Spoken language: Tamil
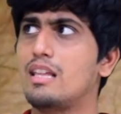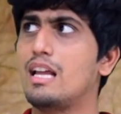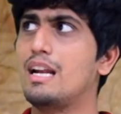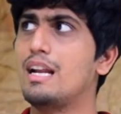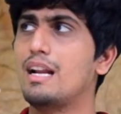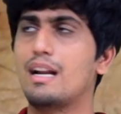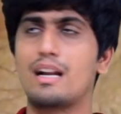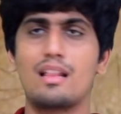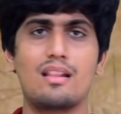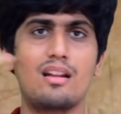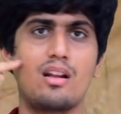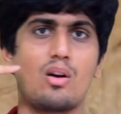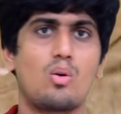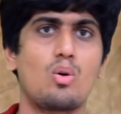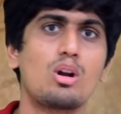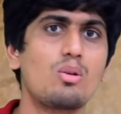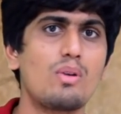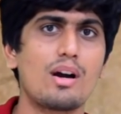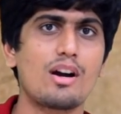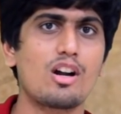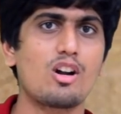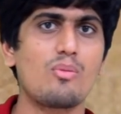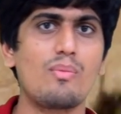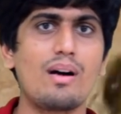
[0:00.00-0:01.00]
தேனி கிட்ட நான்
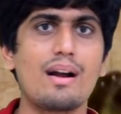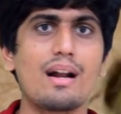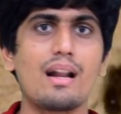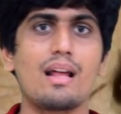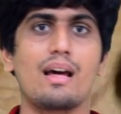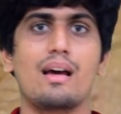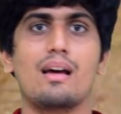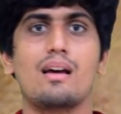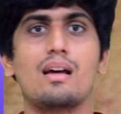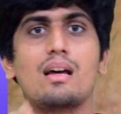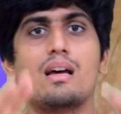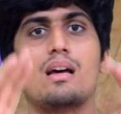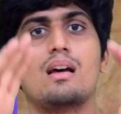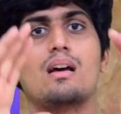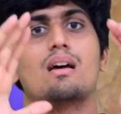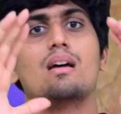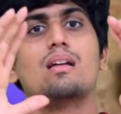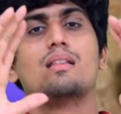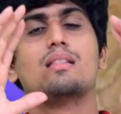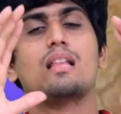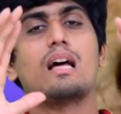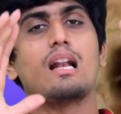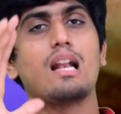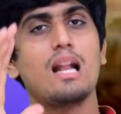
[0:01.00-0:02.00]
கொட்டு வாங்கட்டுமான்னு
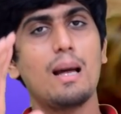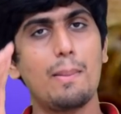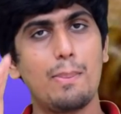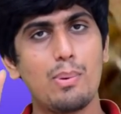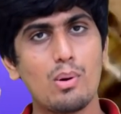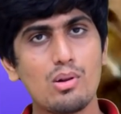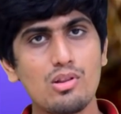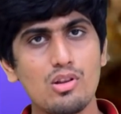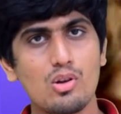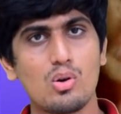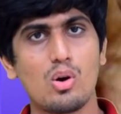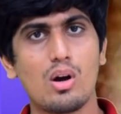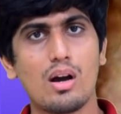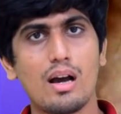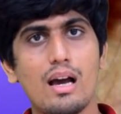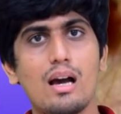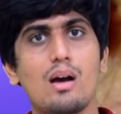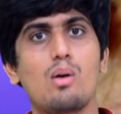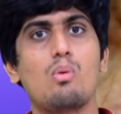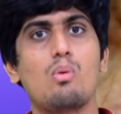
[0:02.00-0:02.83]
நல்லா புரிஞ்சுக்கோங்க